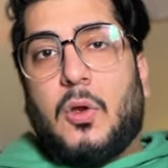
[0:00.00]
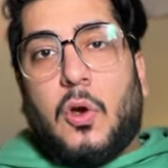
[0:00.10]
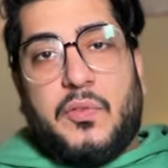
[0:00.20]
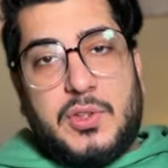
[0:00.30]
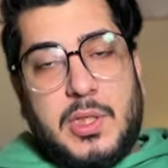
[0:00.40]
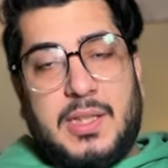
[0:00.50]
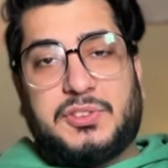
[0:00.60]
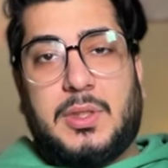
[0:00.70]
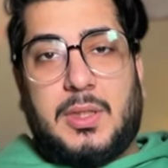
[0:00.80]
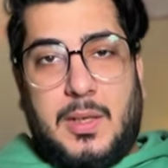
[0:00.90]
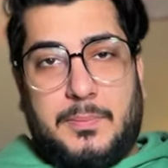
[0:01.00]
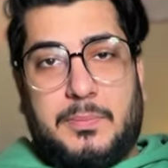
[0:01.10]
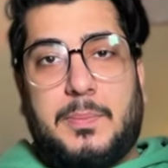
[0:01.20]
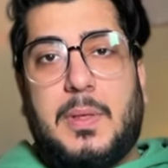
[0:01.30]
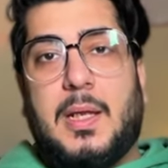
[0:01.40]
ऑफिशियल इंस्टाग्राम
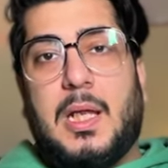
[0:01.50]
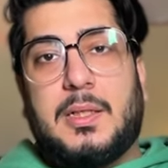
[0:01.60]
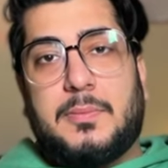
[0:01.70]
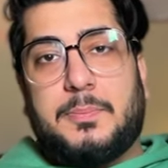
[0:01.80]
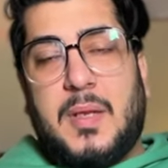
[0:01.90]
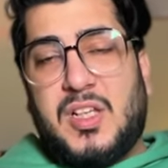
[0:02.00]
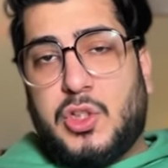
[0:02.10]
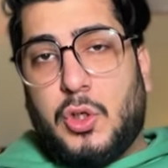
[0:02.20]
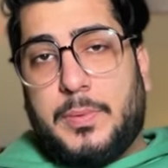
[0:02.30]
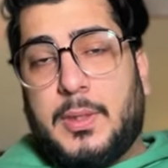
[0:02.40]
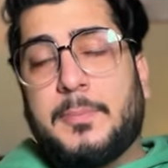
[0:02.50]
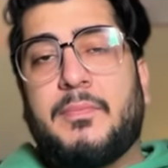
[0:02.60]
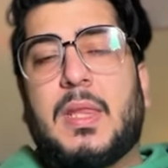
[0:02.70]
पेज के ऊपर